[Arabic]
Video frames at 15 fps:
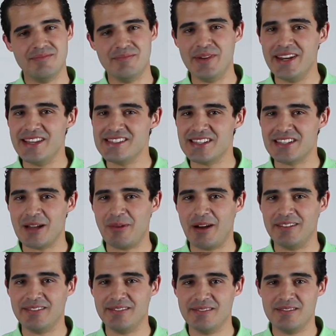برنس
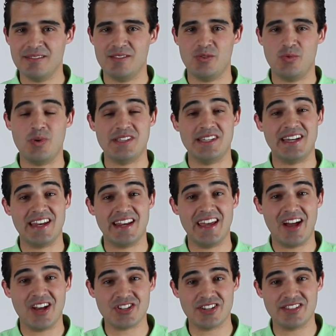طبعا وزير خارجيه
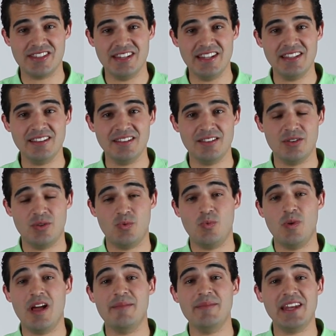10 سنين
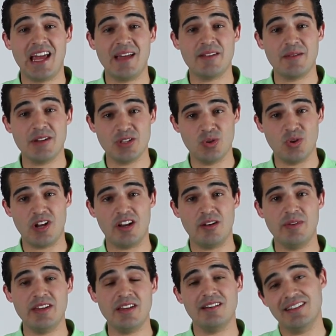وامين عام جامعه الدول
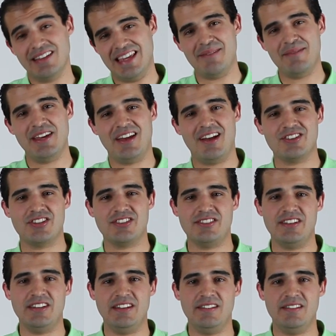العربيه كمان 10
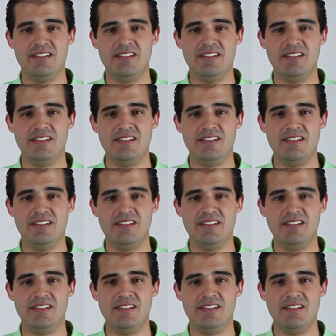سنين